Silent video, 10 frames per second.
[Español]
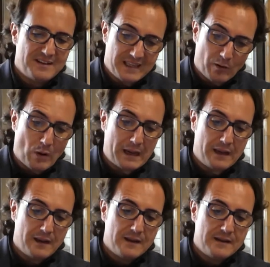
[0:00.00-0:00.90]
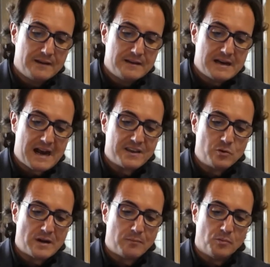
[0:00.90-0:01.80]
Igual hay
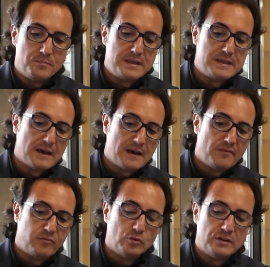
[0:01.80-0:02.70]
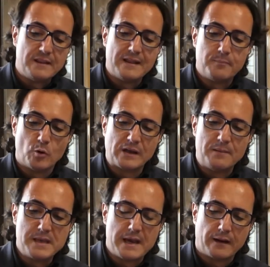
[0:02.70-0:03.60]
una bombilla fundida por
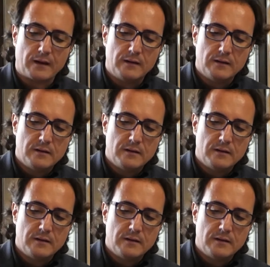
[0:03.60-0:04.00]
cambiar.